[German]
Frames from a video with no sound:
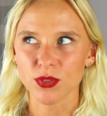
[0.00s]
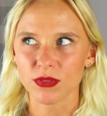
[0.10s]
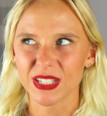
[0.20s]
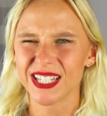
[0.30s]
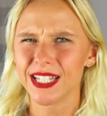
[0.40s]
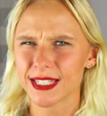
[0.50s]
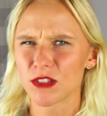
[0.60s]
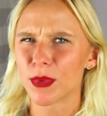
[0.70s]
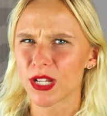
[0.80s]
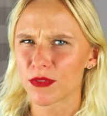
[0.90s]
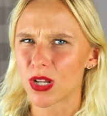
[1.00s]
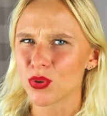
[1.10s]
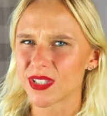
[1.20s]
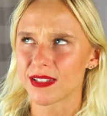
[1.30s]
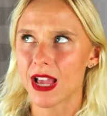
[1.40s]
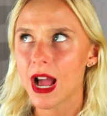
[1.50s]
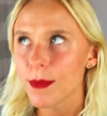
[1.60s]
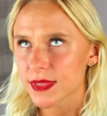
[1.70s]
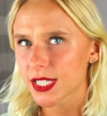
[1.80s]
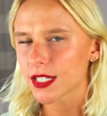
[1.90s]
Also ich gehe jetzt einfach mal davon aus, dass ihr
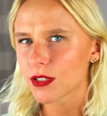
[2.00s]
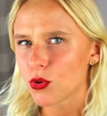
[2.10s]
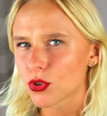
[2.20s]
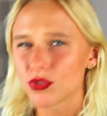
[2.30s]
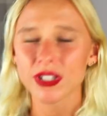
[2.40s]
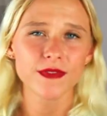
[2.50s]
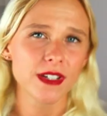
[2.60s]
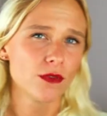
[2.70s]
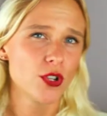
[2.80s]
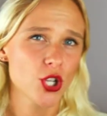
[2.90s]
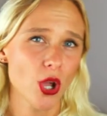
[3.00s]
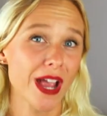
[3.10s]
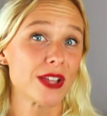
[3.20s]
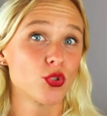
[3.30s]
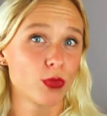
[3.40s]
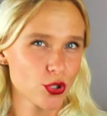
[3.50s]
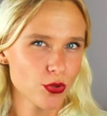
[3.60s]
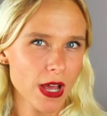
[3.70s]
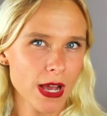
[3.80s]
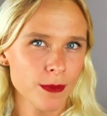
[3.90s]
Abendserien guckt und deswegen wünsche ich euch einen super
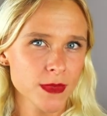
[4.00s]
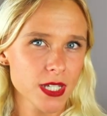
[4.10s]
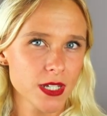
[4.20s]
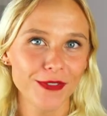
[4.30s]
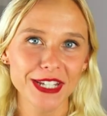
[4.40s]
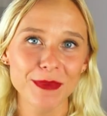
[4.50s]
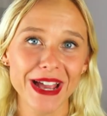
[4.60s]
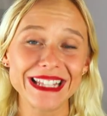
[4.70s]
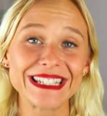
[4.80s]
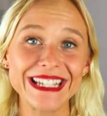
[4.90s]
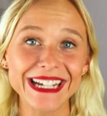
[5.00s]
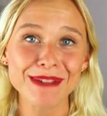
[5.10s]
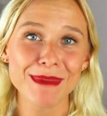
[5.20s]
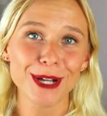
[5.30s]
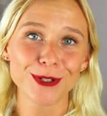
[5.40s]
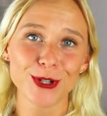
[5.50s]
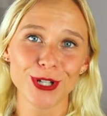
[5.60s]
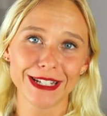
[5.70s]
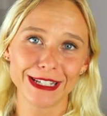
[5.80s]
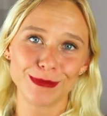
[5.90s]
schönen Abend, an welchem ihr einen Serienmarathon
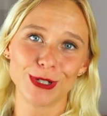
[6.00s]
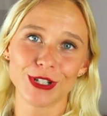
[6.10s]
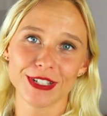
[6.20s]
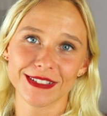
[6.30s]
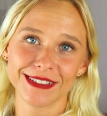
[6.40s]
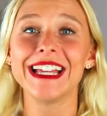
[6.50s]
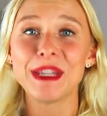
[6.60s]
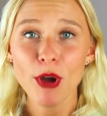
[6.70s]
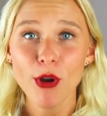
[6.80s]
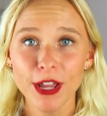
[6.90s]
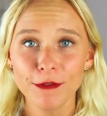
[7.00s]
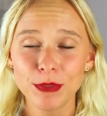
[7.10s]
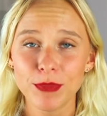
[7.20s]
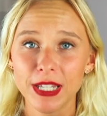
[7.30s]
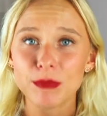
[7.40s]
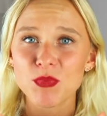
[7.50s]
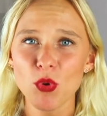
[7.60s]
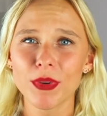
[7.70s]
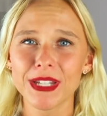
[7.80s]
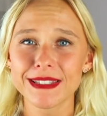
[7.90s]
startet, liebe Leute. Ich brauche euer Feedback. Ihr müsst mir
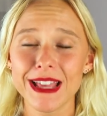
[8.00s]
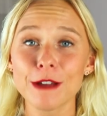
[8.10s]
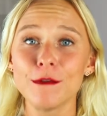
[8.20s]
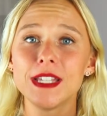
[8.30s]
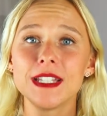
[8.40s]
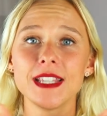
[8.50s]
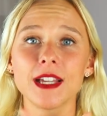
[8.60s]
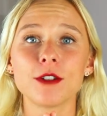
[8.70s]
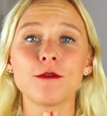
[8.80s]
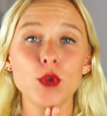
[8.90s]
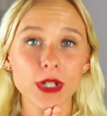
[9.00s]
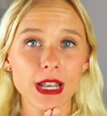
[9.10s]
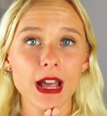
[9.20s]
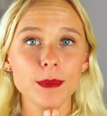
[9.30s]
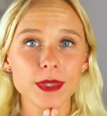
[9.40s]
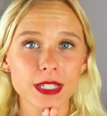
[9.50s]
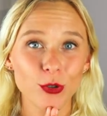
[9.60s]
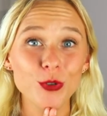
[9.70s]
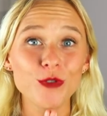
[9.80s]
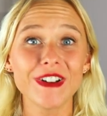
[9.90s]
unbedingt sagen, wie ihr die Serien gefunden habt
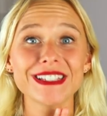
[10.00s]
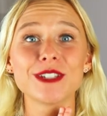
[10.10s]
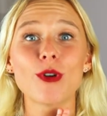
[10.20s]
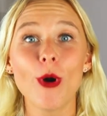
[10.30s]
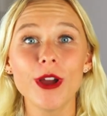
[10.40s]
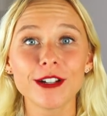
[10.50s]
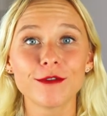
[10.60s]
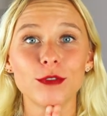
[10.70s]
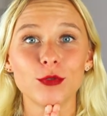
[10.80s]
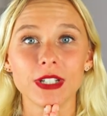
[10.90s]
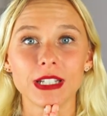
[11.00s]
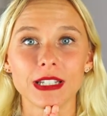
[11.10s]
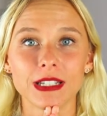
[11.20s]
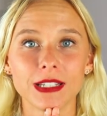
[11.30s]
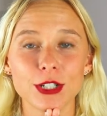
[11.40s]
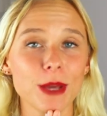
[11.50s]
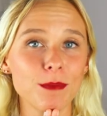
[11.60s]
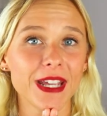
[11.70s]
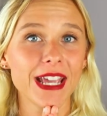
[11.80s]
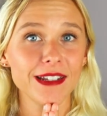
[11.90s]
und was sind eure Favoriten. Schreibt
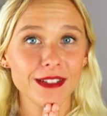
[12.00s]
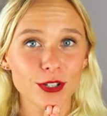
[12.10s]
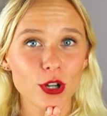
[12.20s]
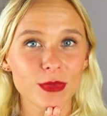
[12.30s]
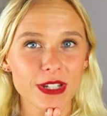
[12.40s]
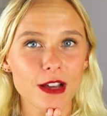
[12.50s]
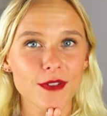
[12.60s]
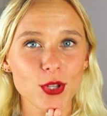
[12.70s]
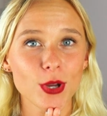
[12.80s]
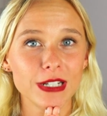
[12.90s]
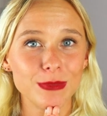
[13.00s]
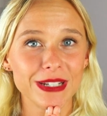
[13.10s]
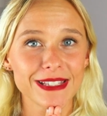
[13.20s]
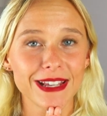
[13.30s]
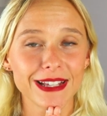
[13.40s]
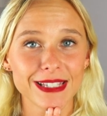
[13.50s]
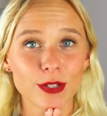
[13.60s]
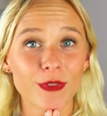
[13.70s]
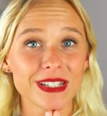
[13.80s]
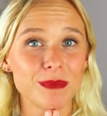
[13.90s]
mir gerne in die Kommentare, was eure Lieblingsserien sind
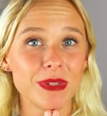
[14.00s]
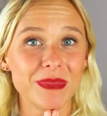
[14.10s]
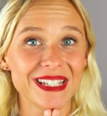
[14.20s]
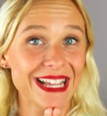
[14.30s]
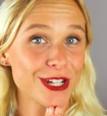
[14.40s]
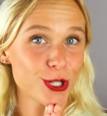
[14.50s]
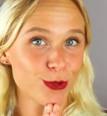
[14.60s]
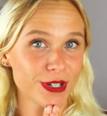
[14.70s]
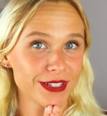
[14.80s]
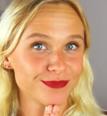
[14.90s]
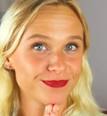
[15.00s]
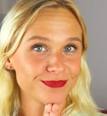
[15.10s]
und was ich mir demnächst anschauen kann kann.